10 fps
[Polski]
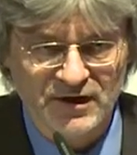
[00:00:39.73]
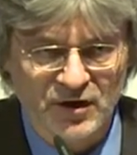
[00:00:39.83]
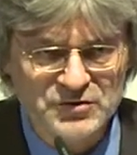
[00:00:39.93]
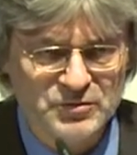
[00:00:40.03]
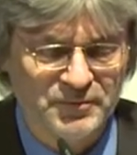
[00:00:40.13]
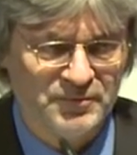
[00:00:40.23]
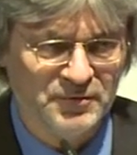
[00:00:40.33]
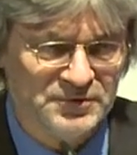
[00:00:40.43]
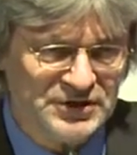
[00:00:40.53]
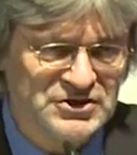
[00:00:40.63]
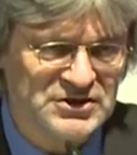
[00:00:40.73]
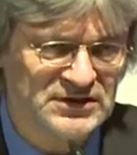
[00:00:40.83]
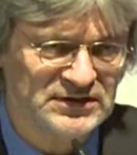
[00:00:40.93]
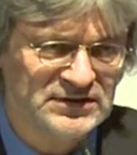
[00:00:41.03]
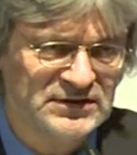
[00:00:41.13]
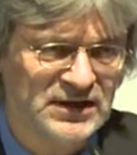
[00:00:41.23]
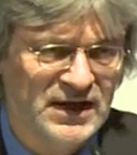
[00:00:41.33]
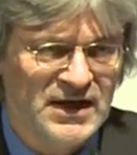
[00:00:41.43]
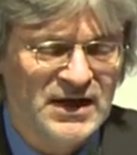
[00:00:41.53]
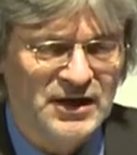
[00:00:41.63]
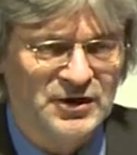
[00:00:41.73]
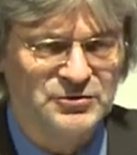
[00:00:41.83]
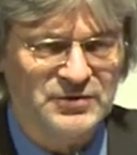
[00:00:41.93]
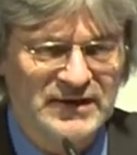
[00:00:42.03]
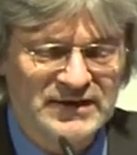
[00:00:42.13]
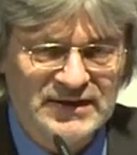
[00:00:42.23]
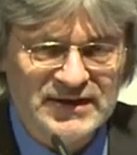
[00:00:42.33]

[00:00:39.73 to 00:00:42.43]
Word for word: osób publicznych, które